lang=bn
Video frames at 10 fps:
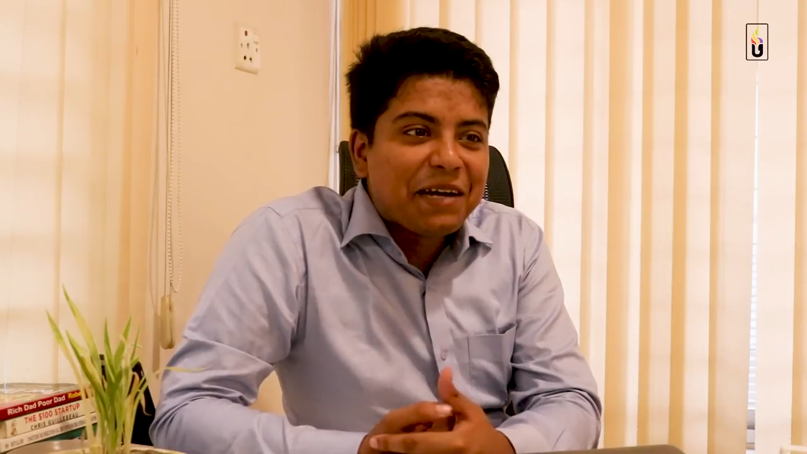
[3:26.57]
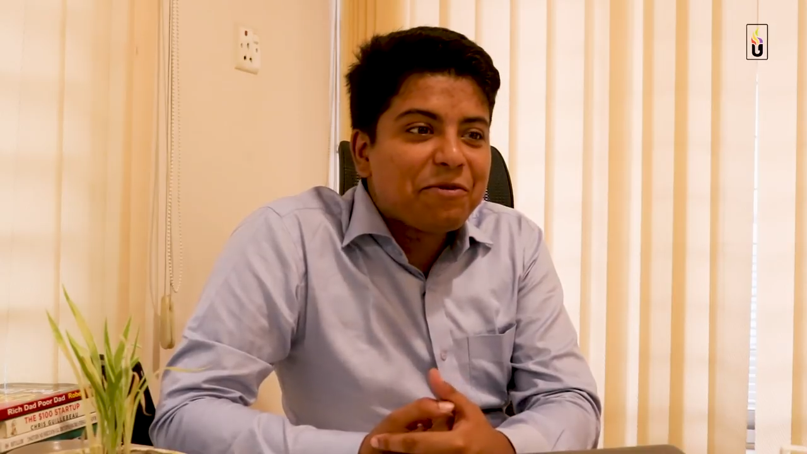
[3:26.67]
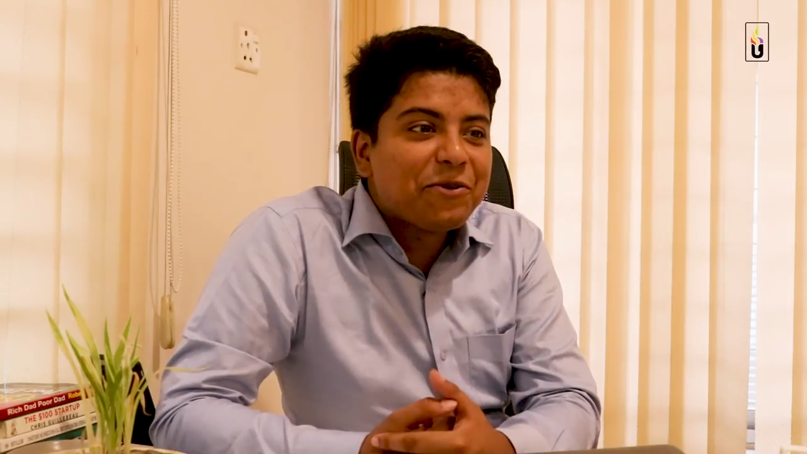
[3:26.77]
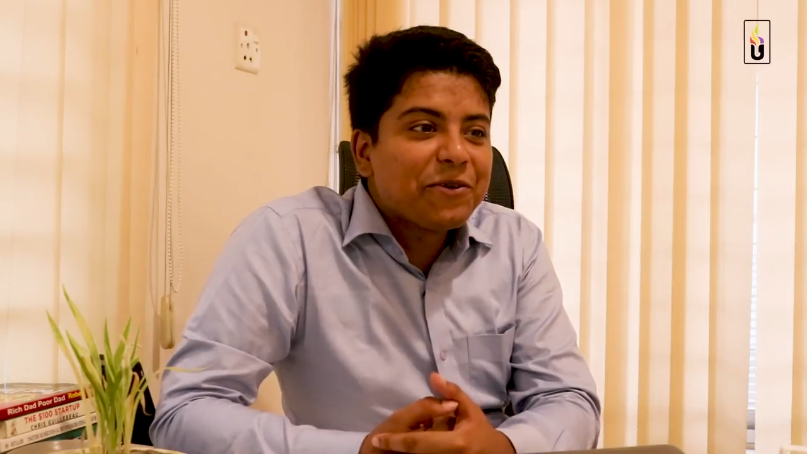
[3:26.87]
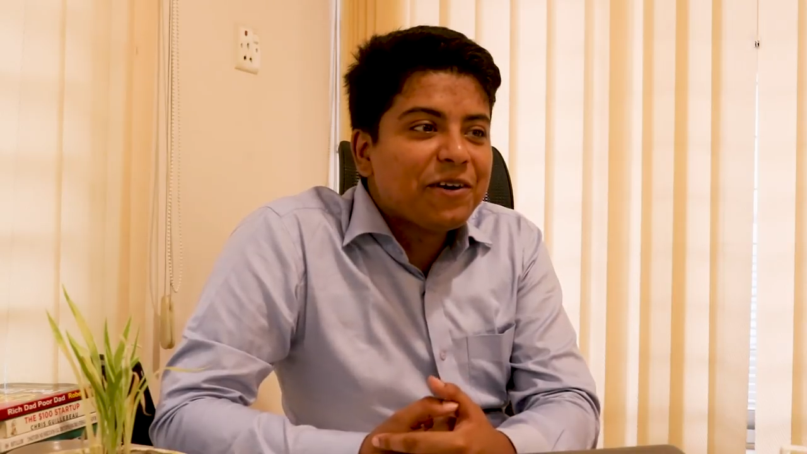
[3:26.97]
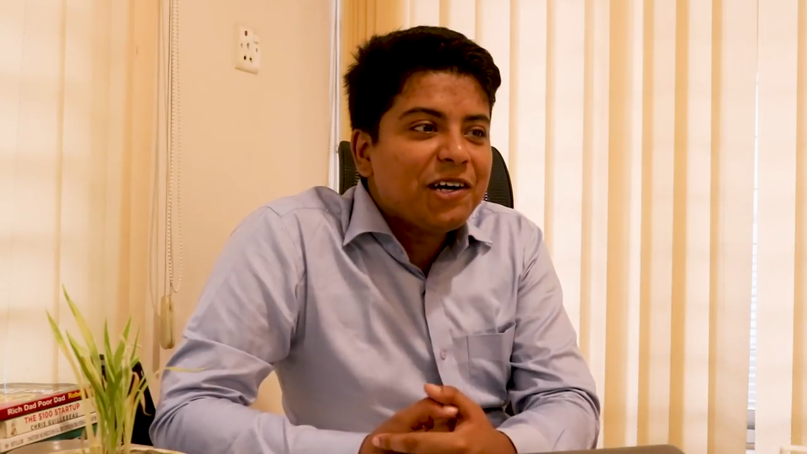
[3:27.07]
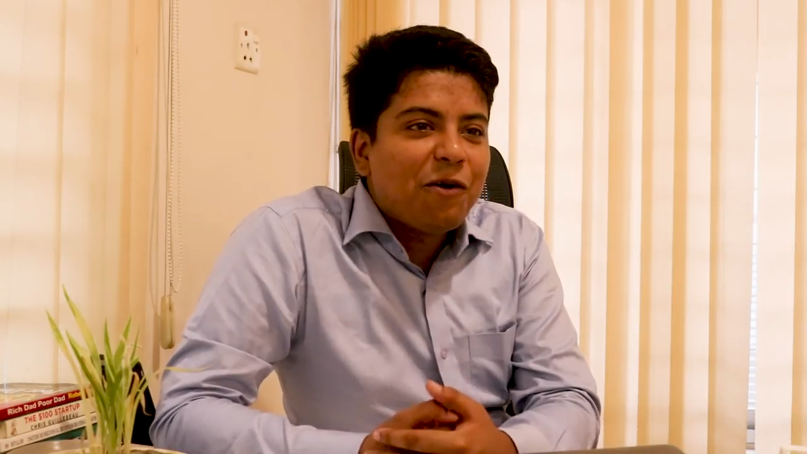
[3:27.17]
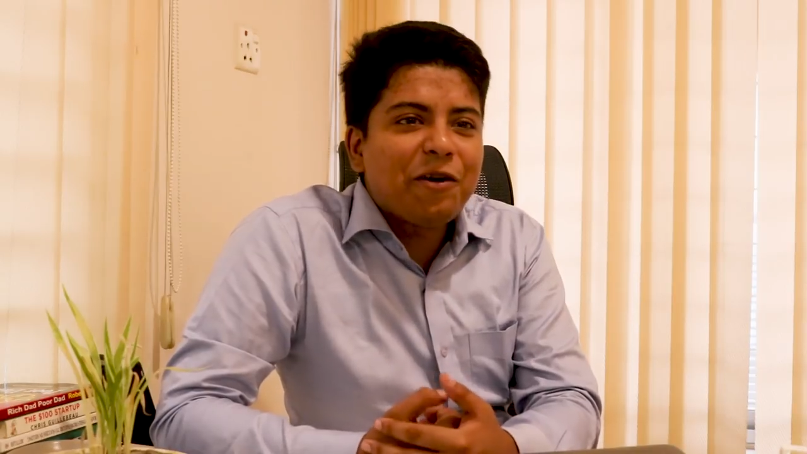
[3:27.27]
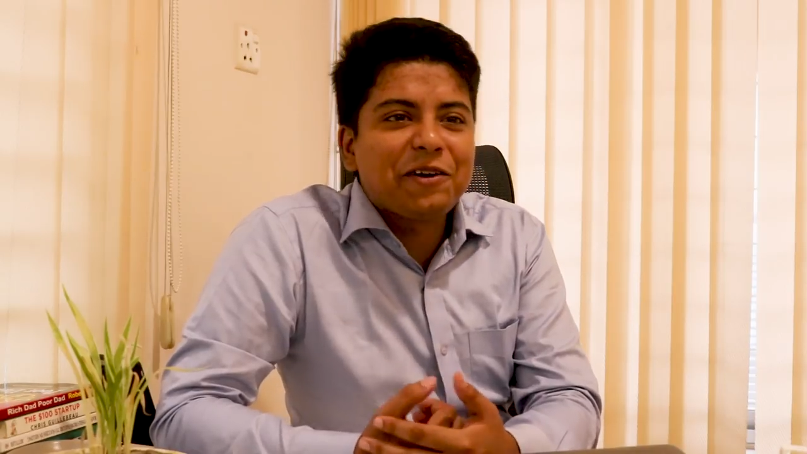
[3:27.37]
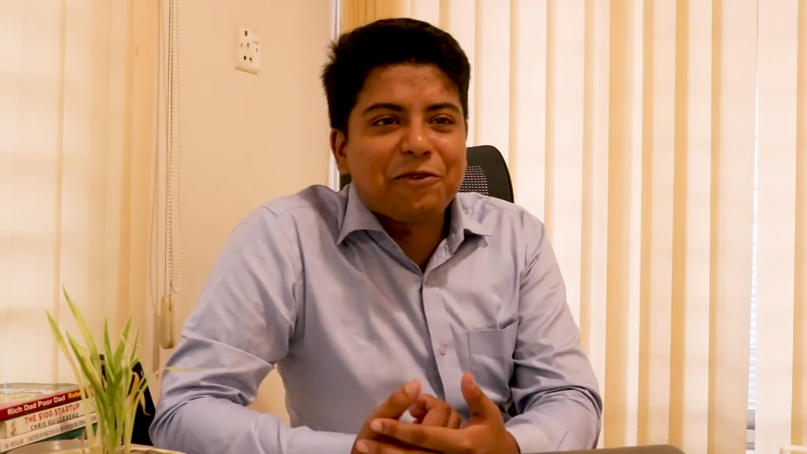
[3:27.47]
এবং
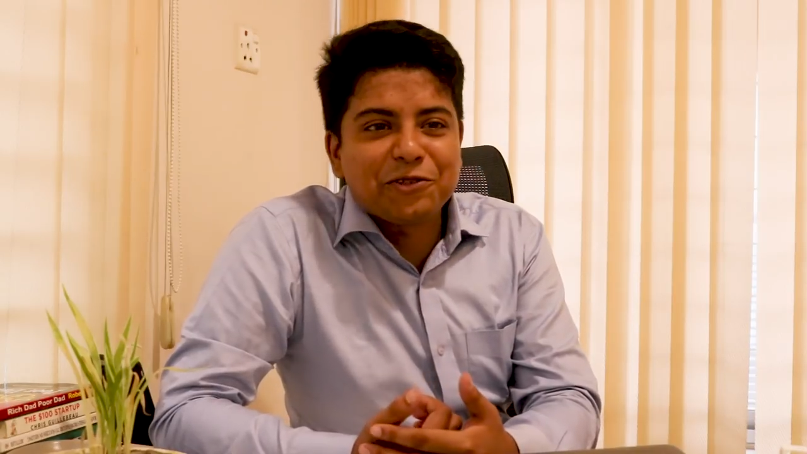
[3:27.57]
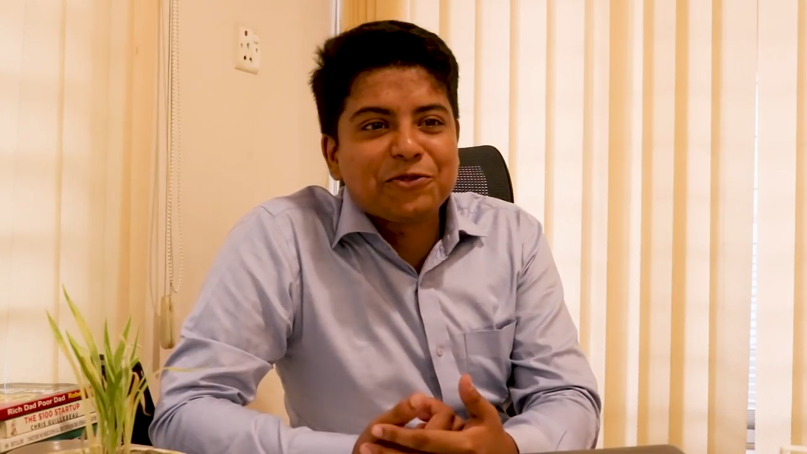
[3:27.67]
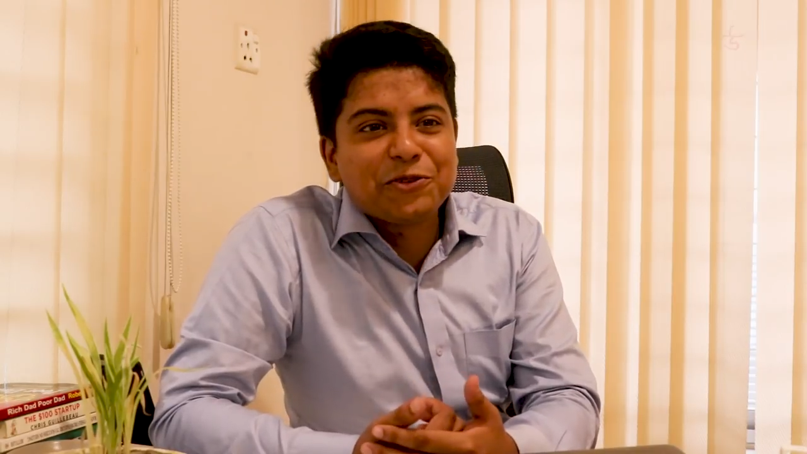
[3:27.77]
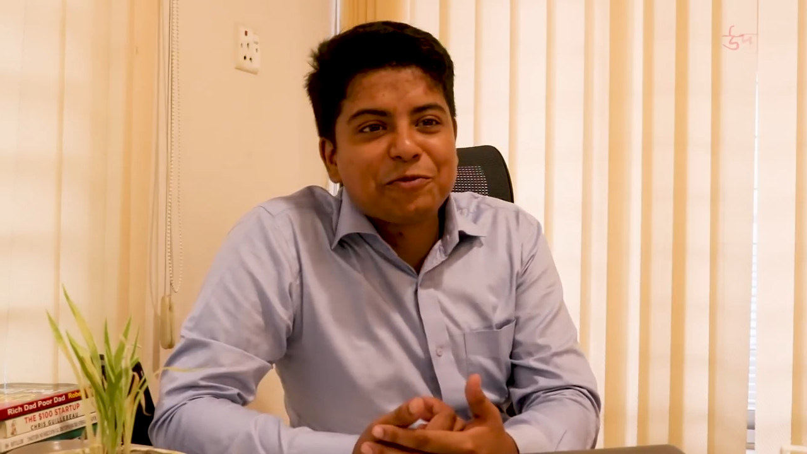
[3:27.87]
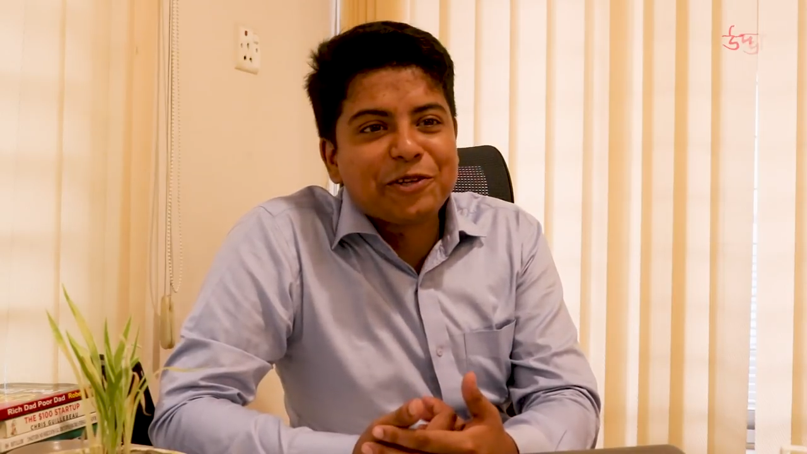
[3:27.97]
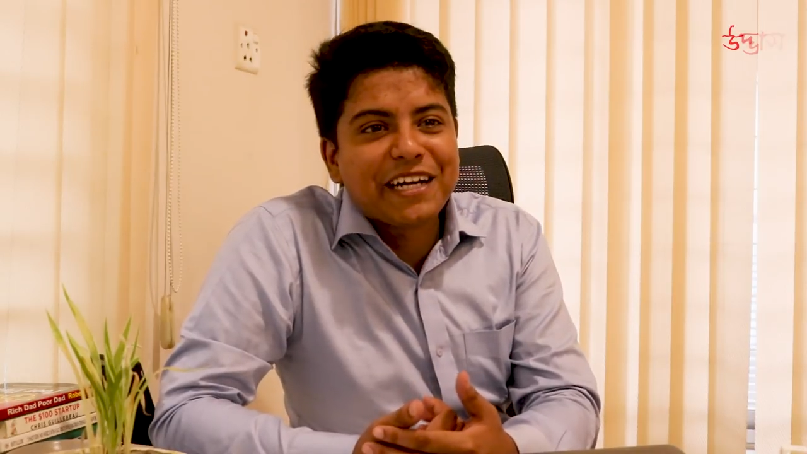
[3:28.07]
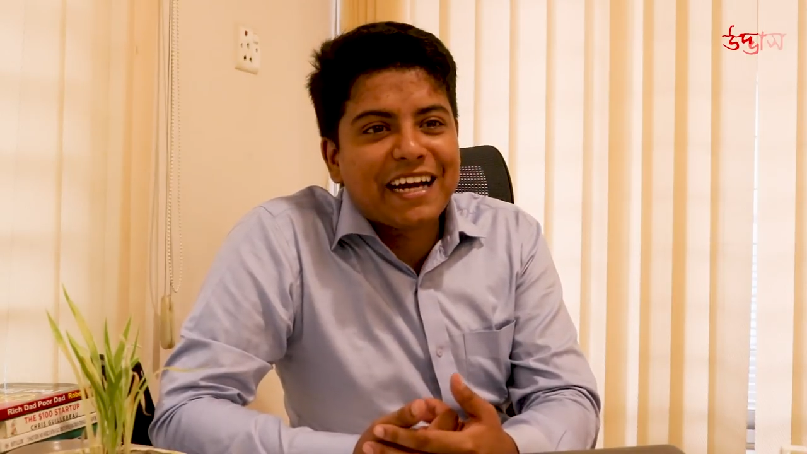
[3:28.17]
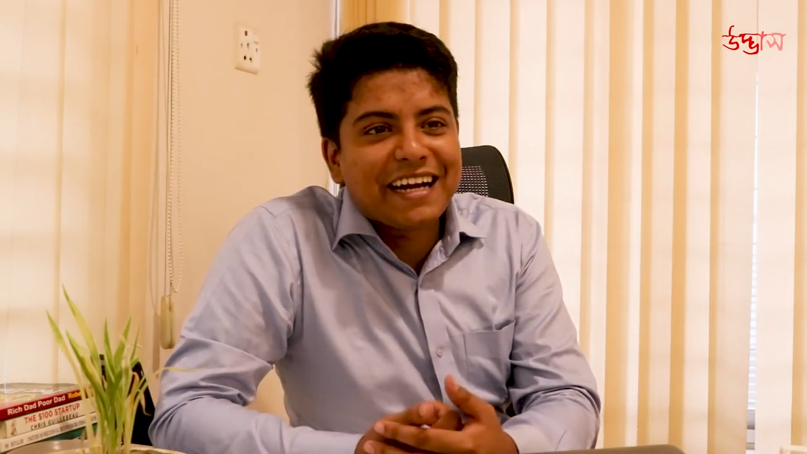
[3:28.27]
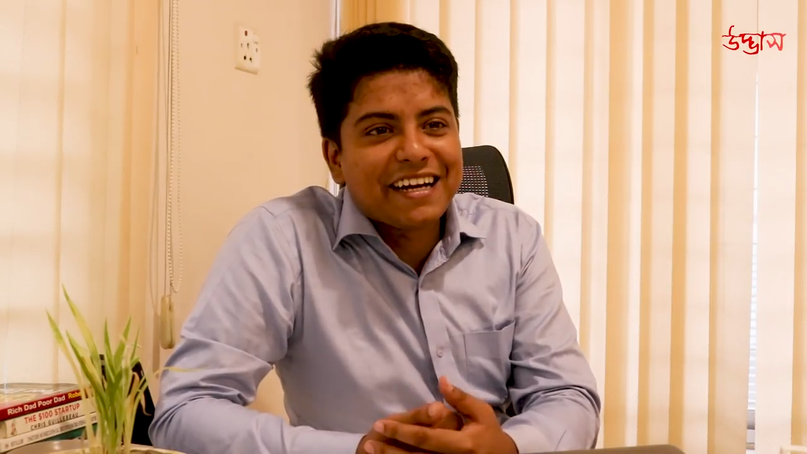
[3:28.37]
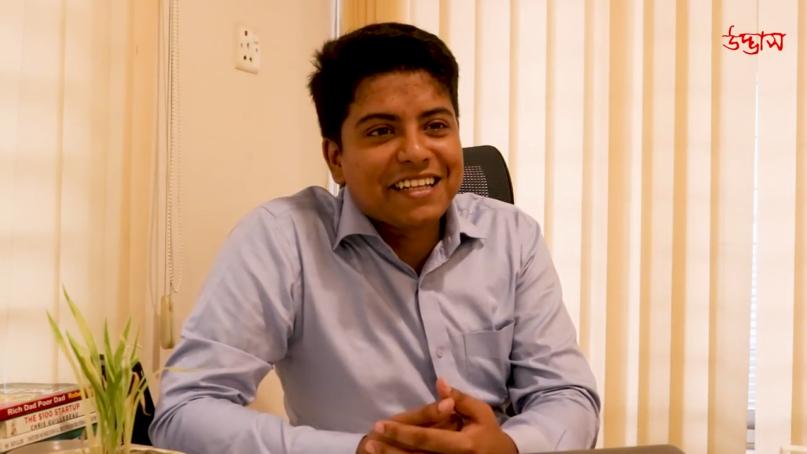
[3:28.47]
অনেক কষ্ট হতো
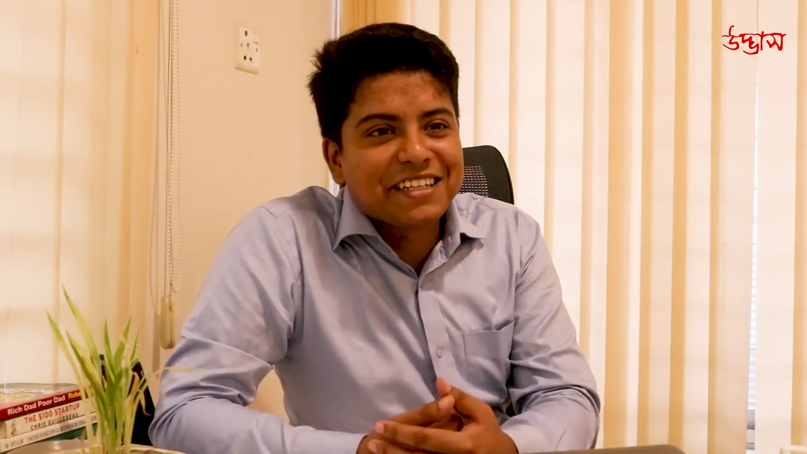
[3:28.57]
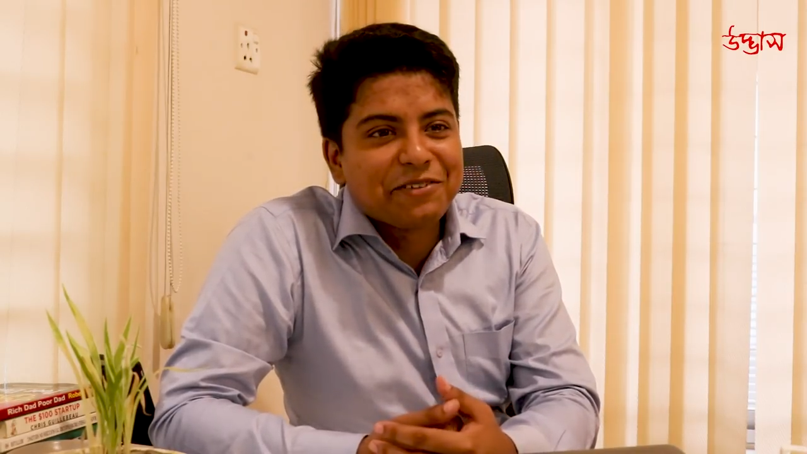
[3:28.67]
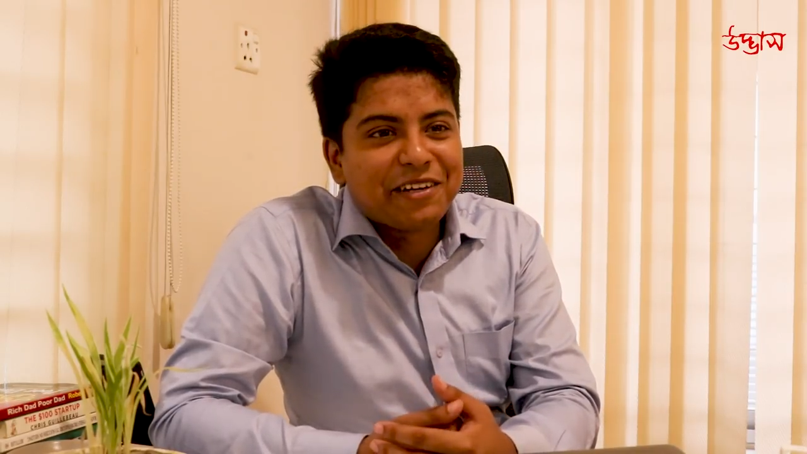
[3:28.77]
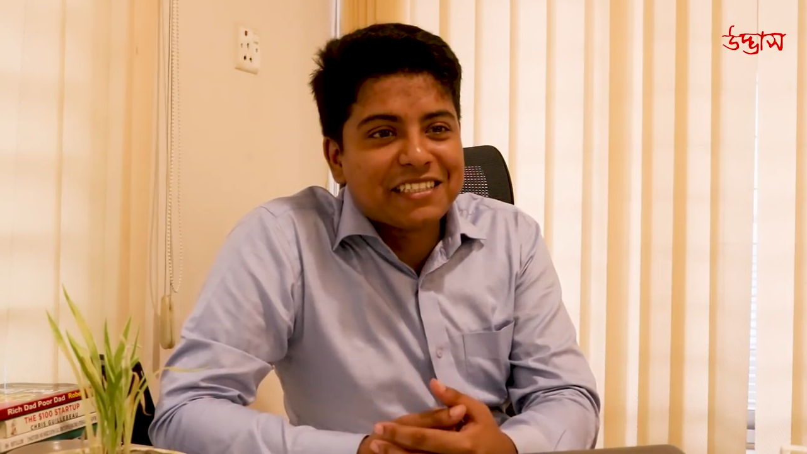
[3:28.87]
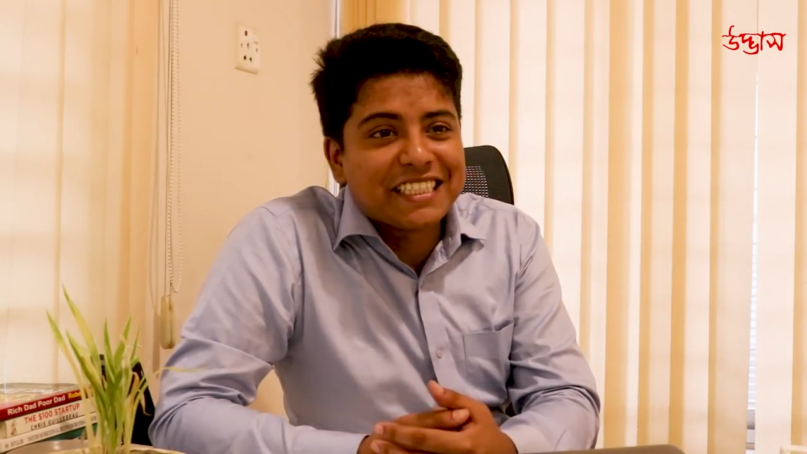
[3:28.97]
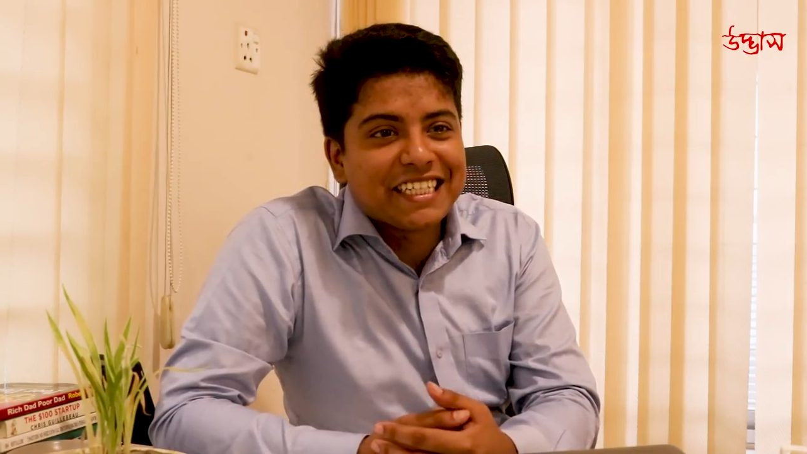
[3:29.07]
পরীক্ষার আগের রাতে রিভাইজ